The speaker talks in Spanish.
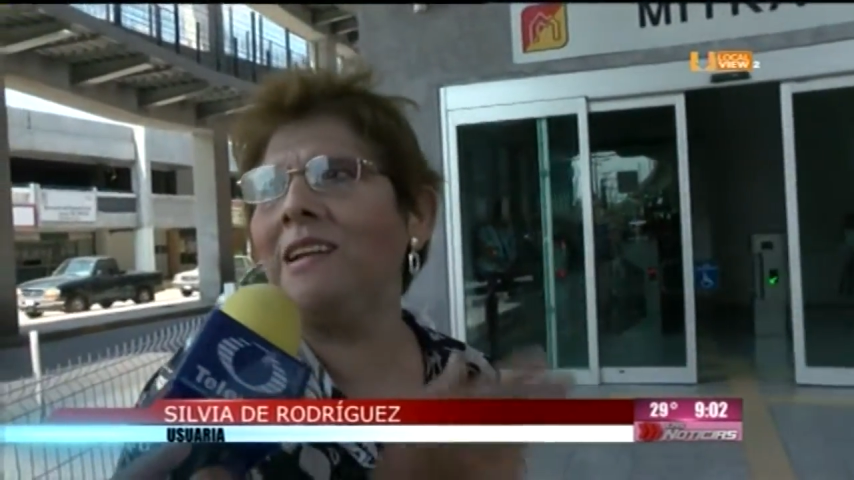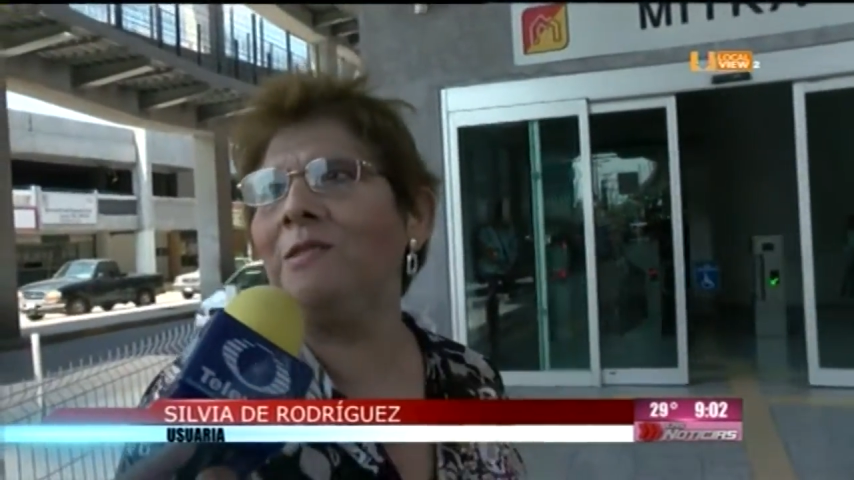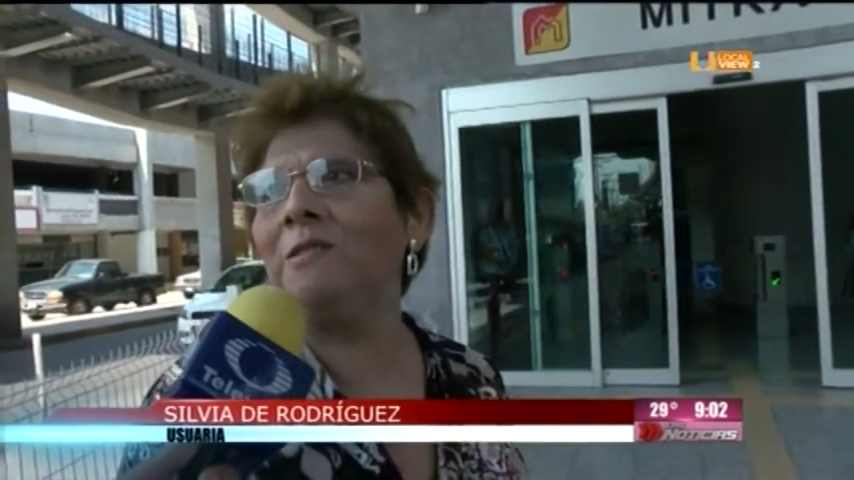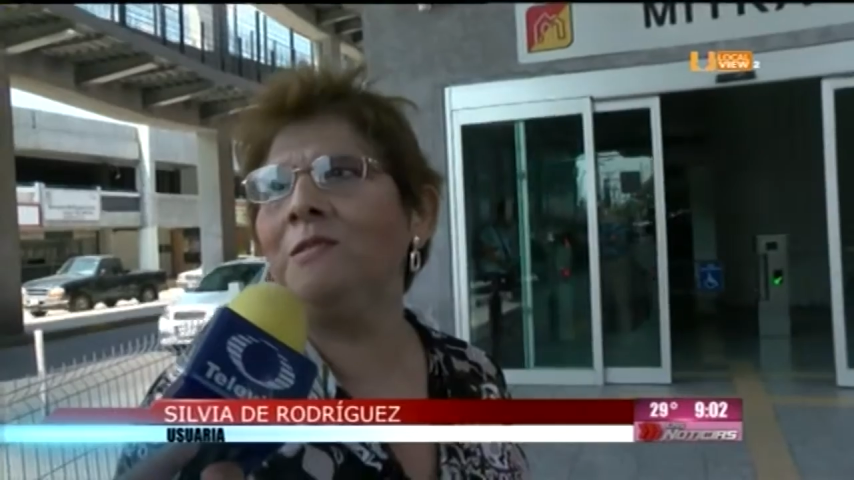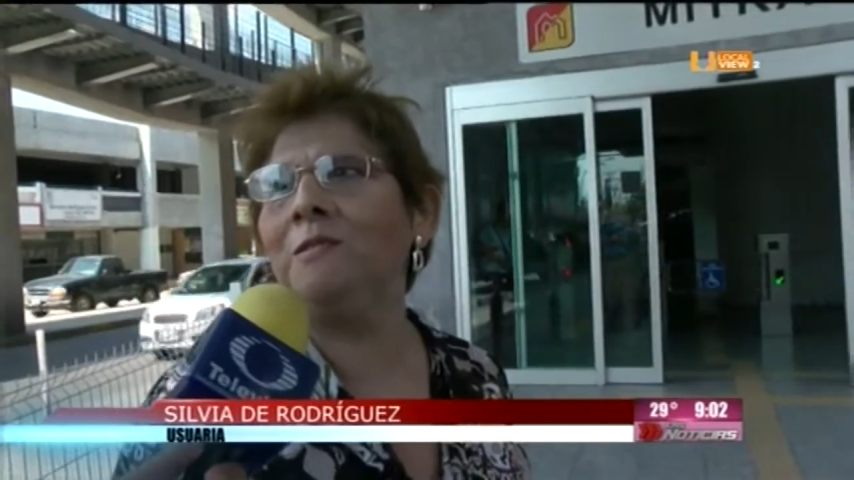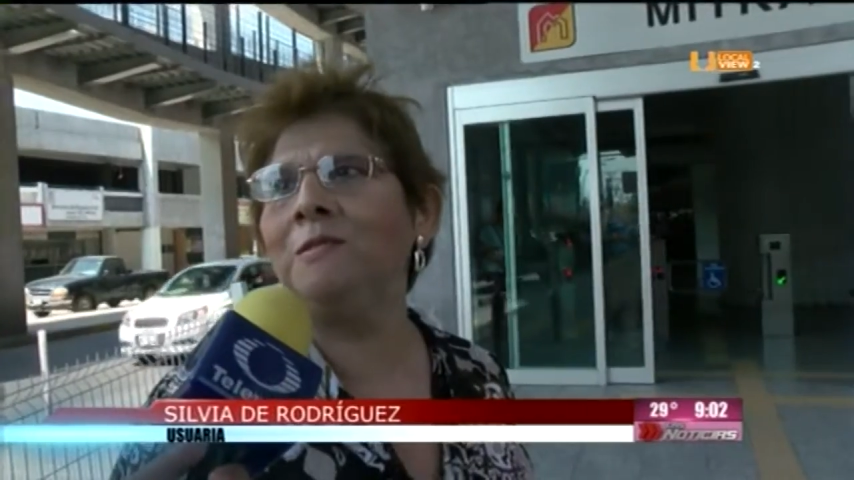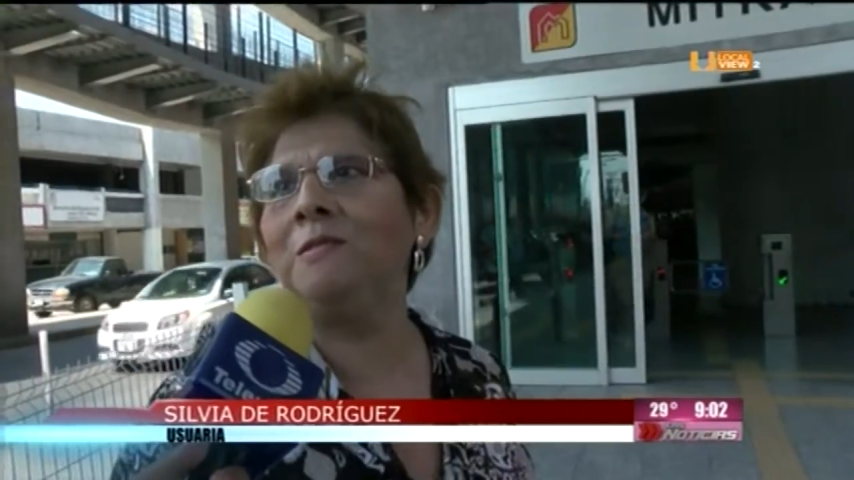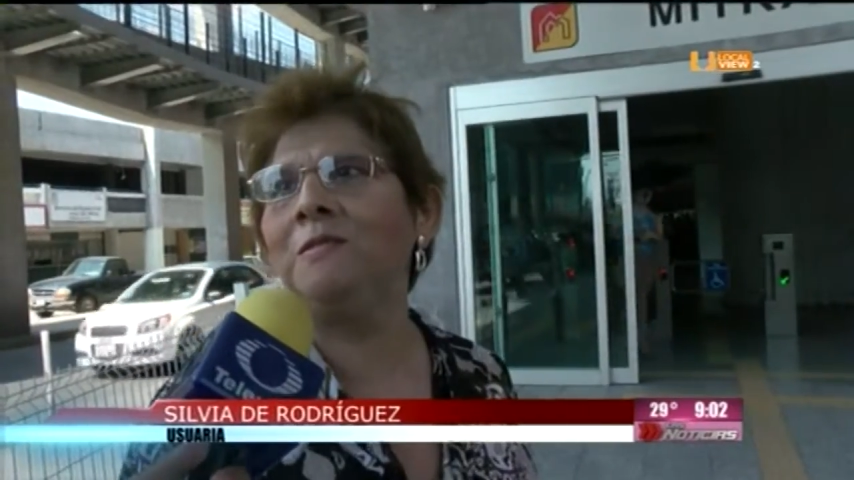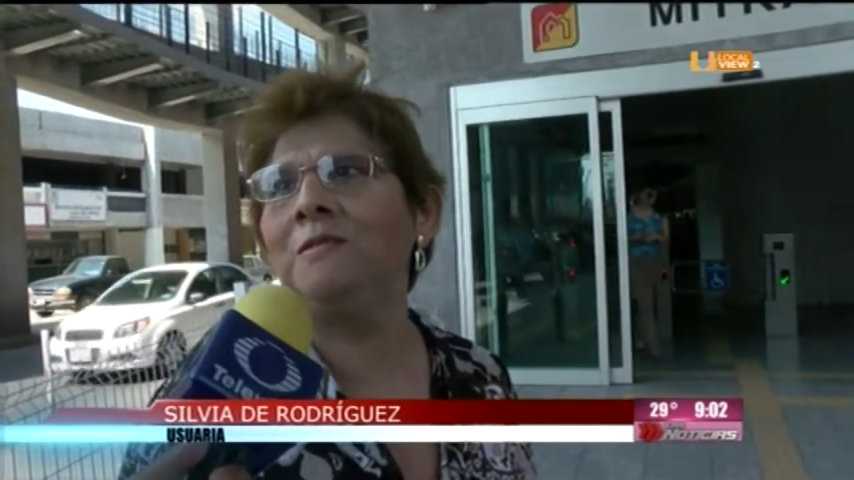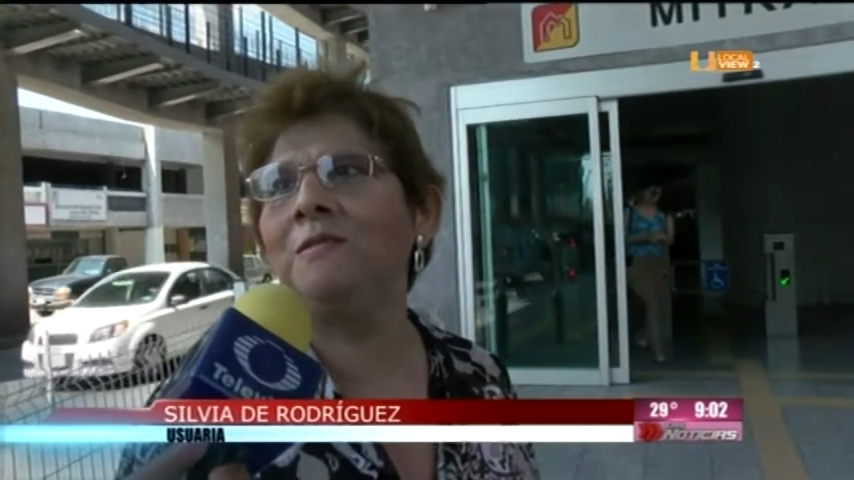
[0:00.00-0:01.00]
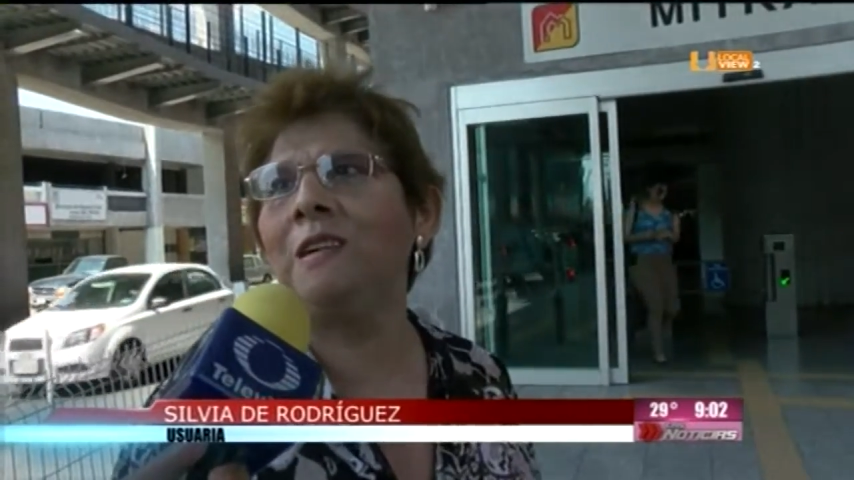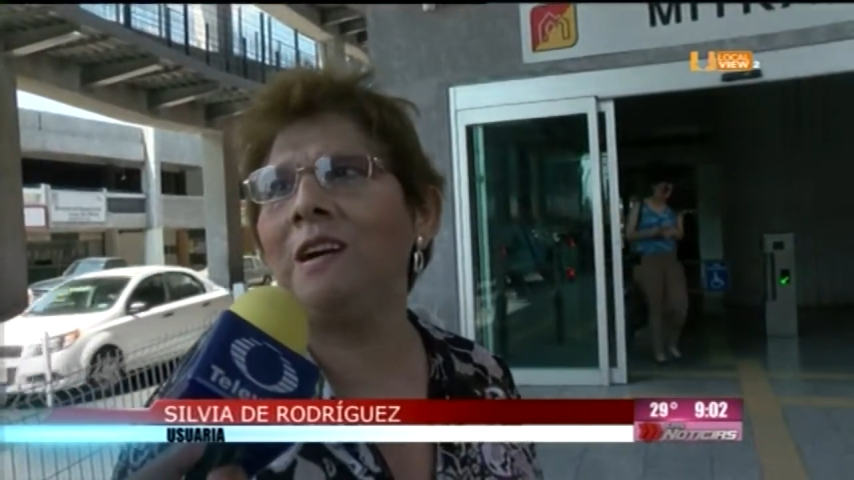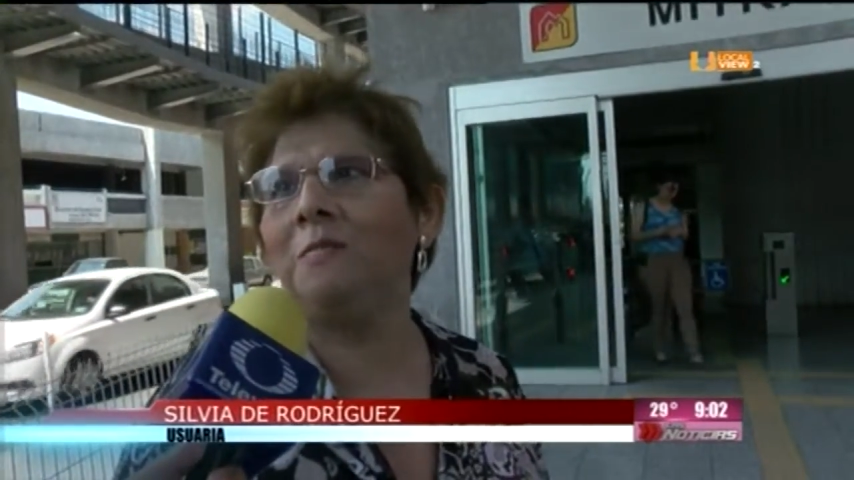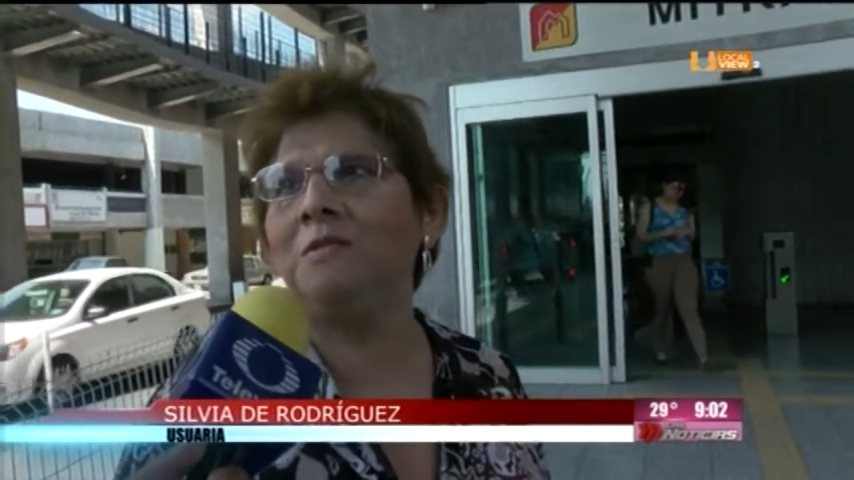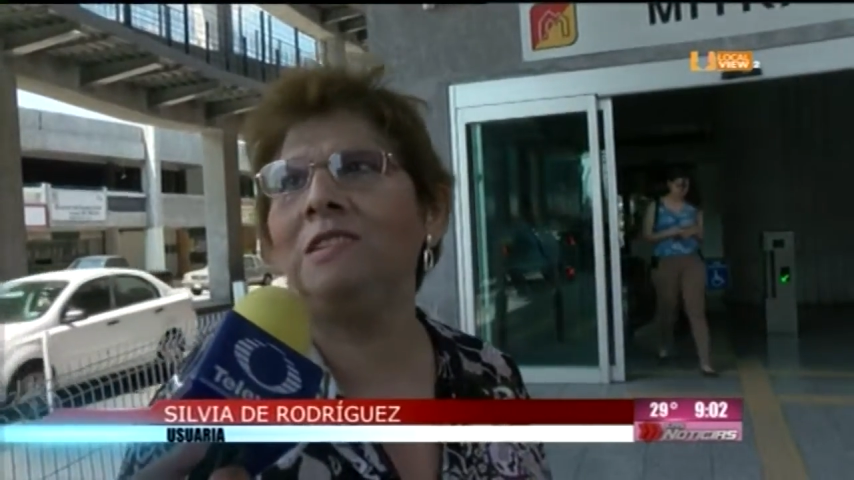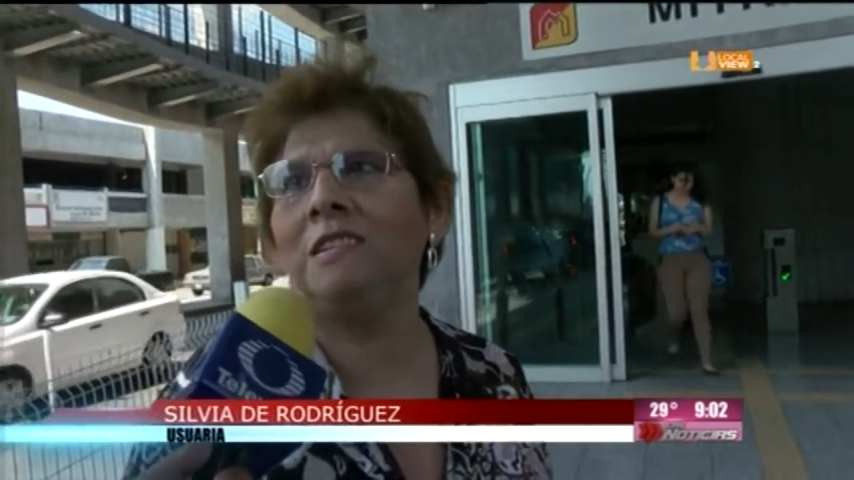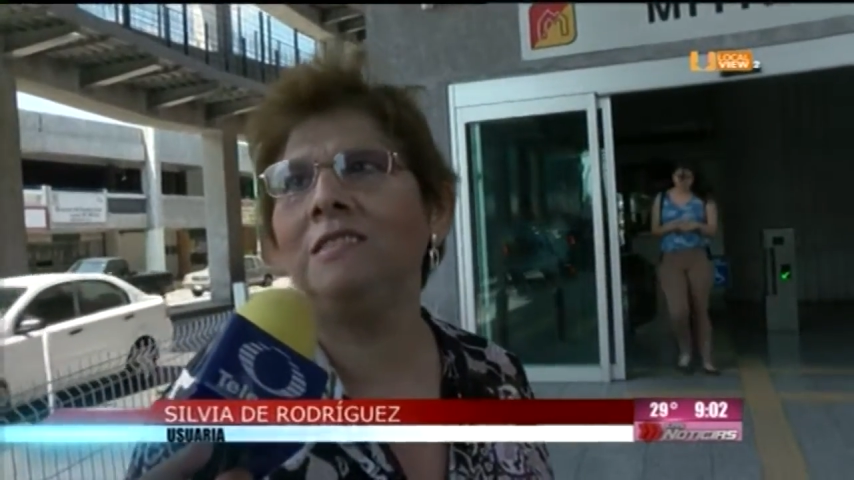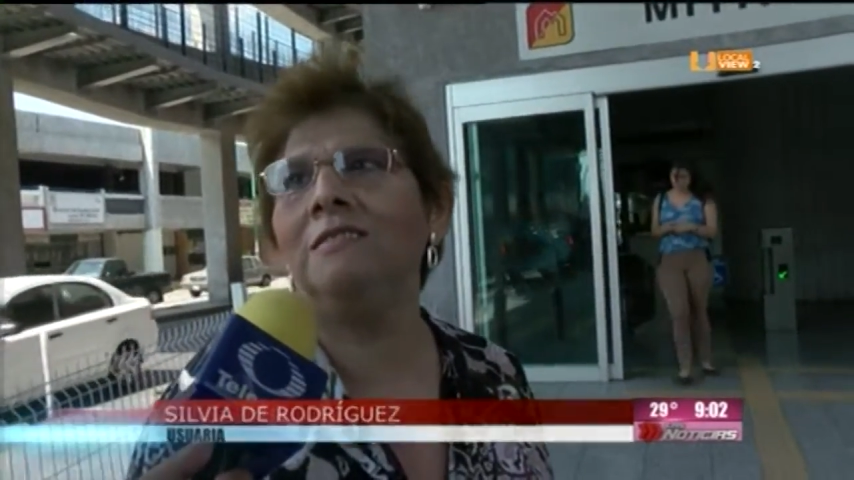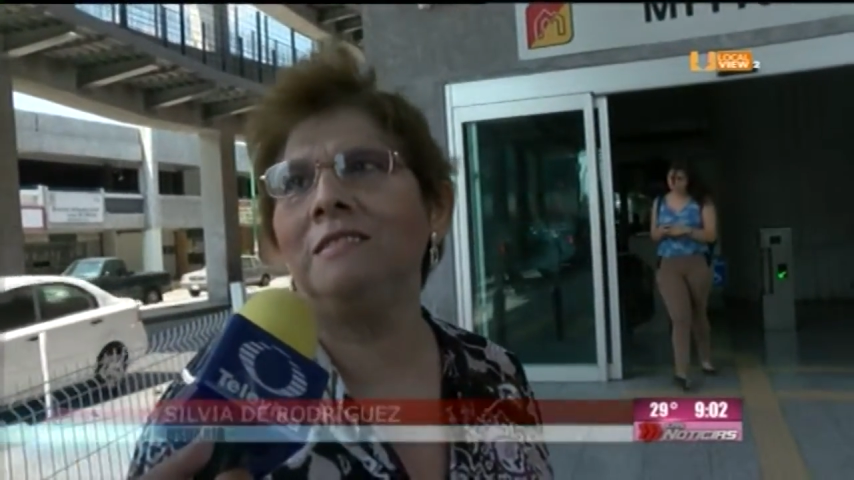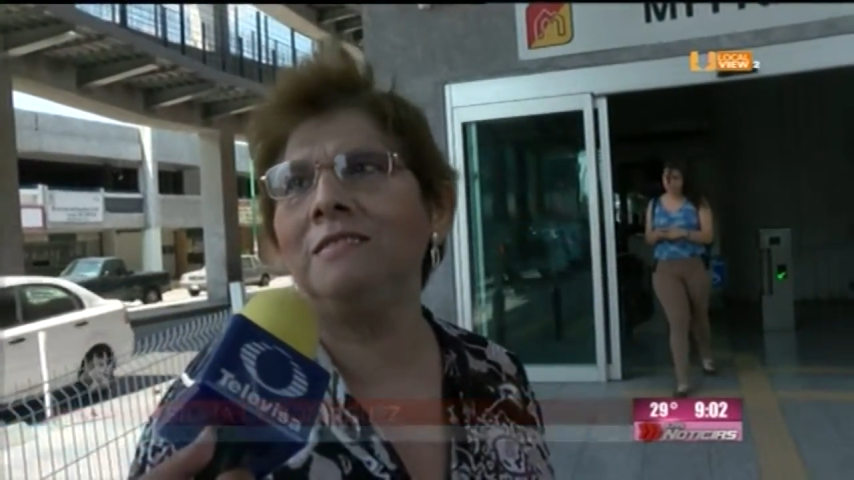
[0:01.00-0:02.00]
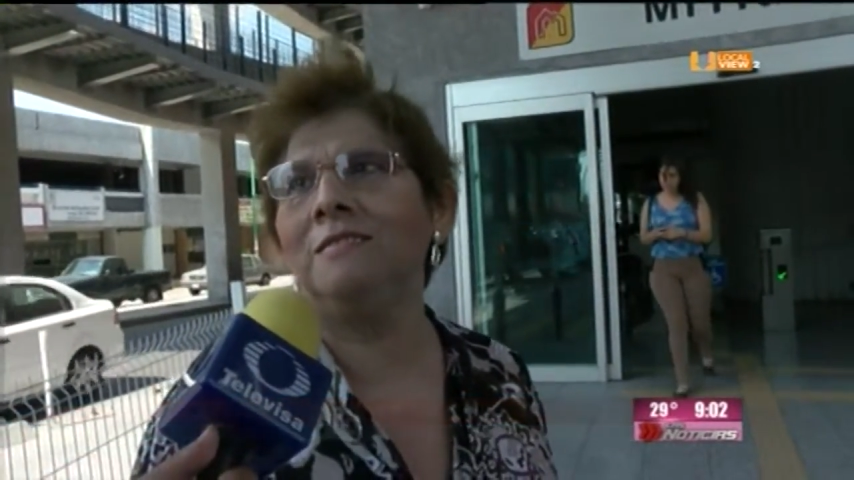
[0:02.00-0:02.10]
otro, hay mucha gente.